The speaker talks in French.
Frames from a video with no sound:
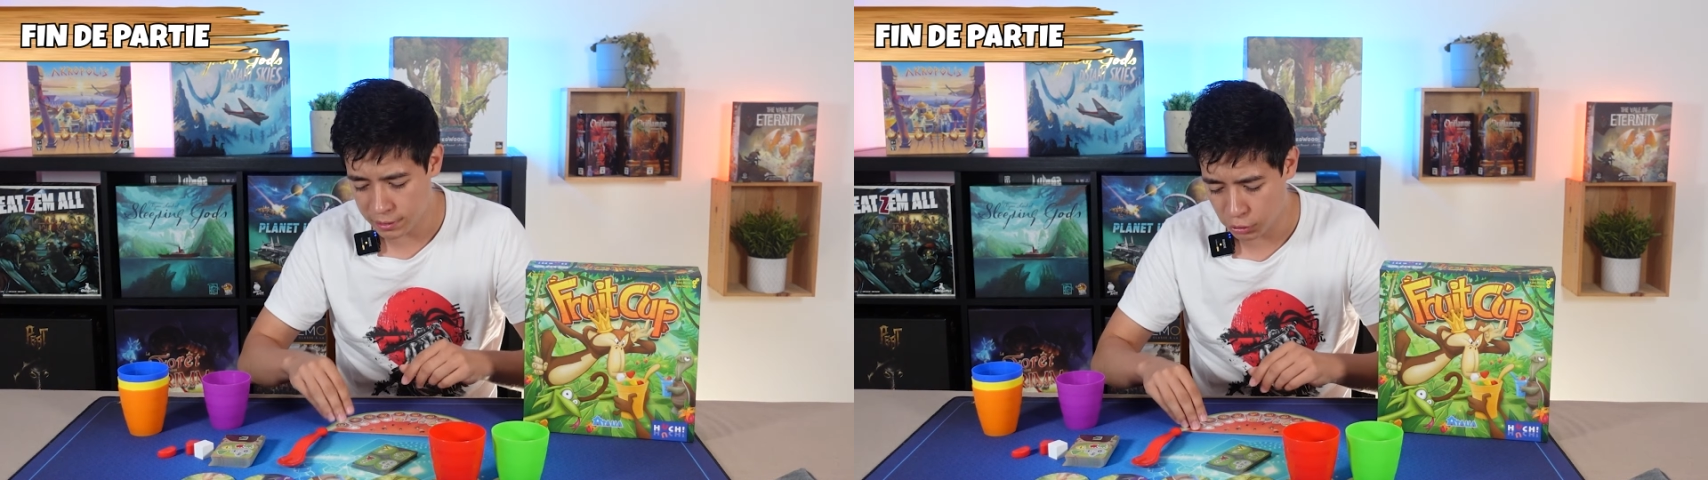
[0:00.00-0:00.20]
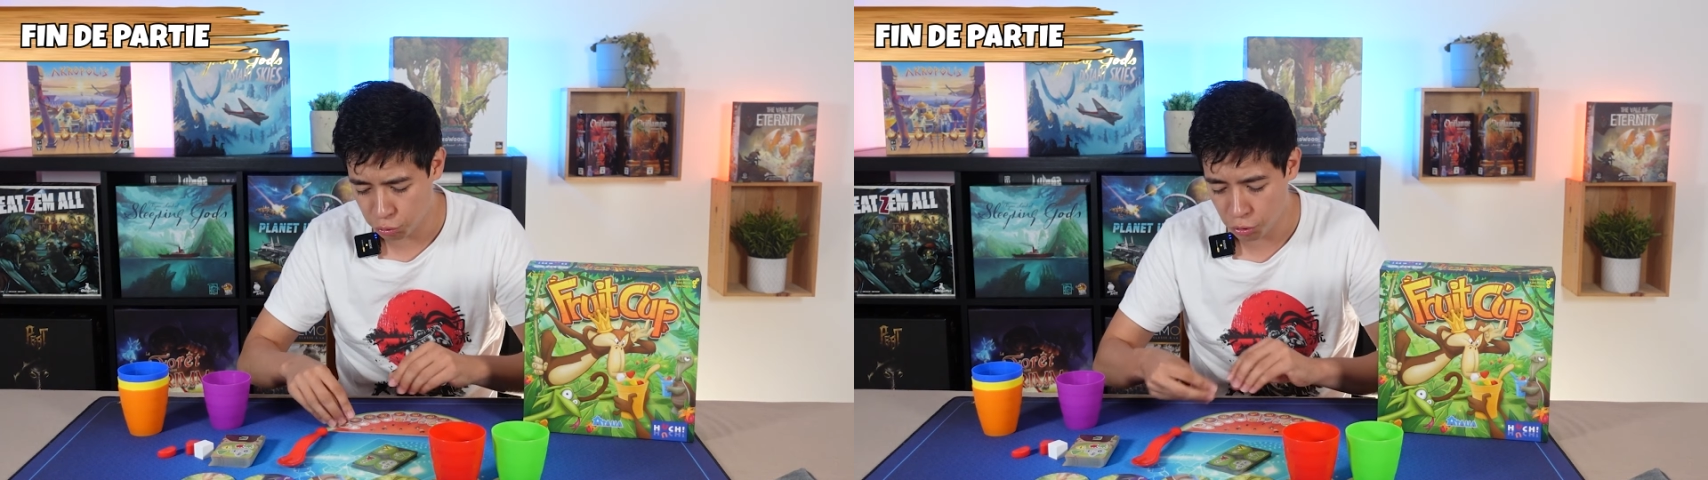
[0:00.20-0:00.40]

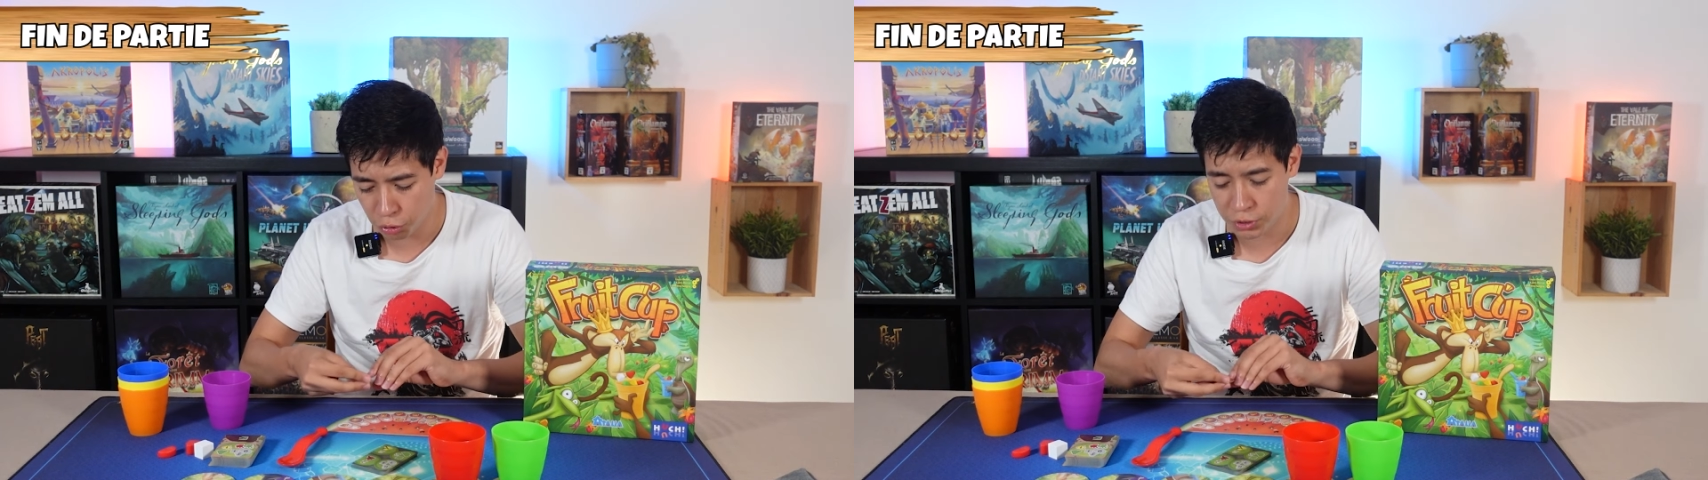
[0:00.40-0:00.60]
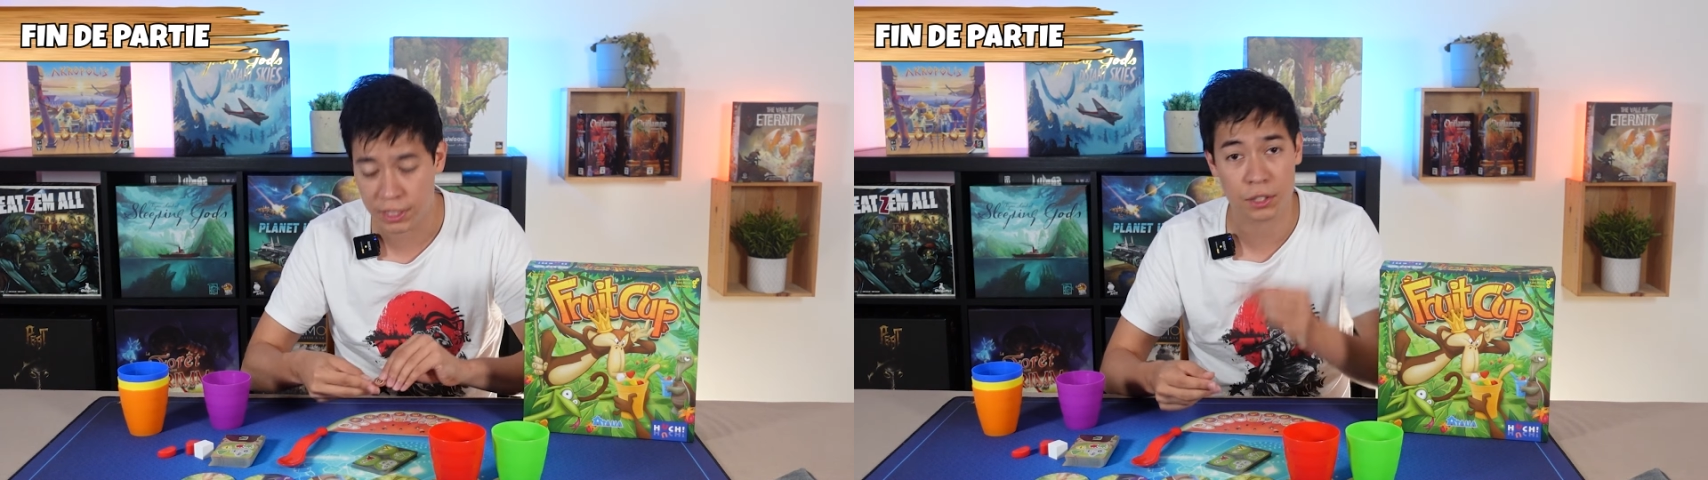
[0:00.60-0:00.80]
ce qu'un joueur
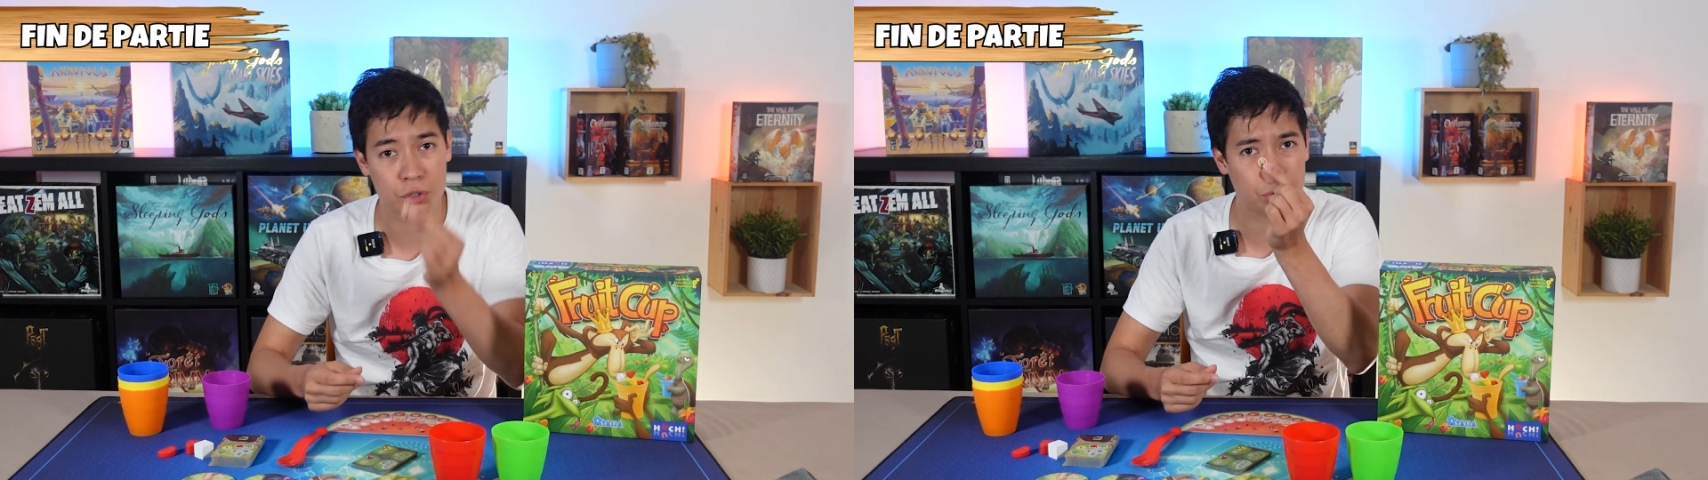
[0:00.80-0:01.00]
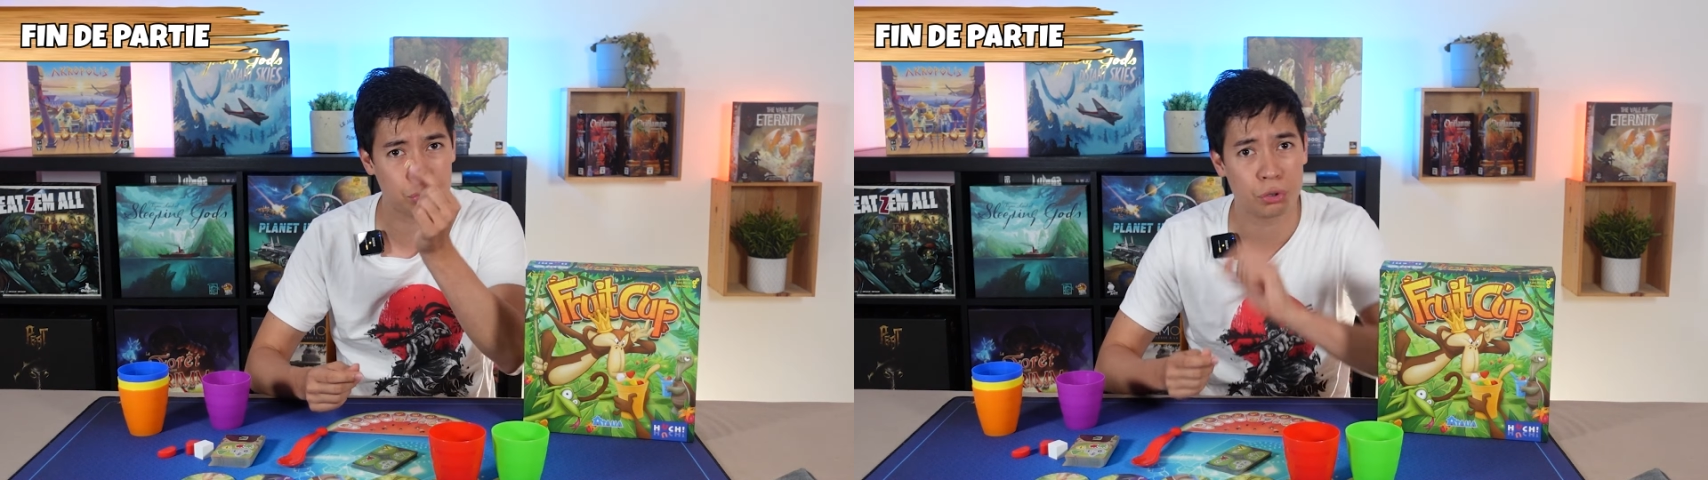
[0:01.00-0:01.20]
retire
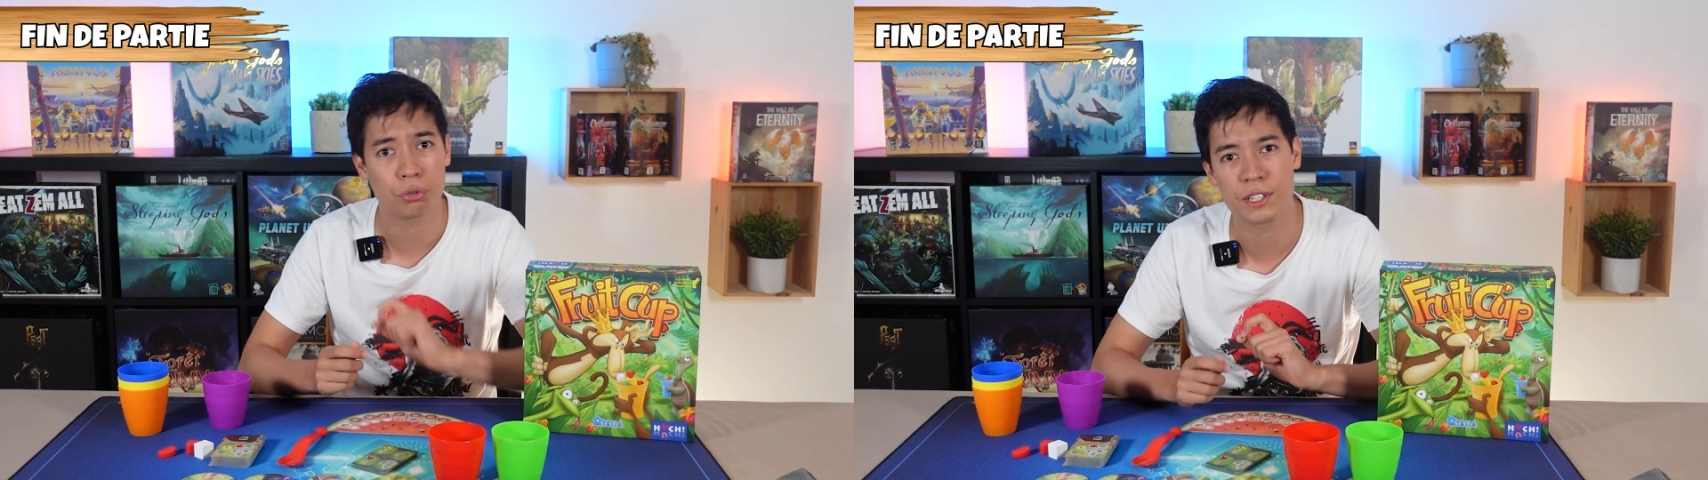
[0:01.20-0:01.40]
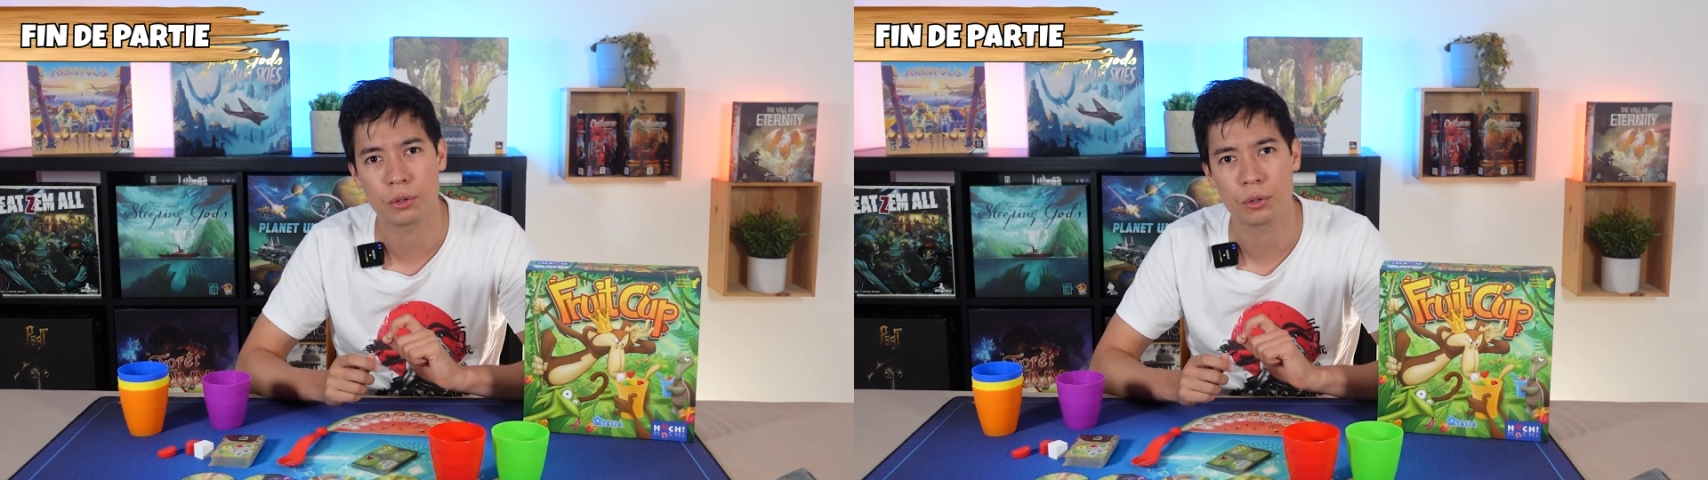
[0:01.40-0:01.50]
son jeton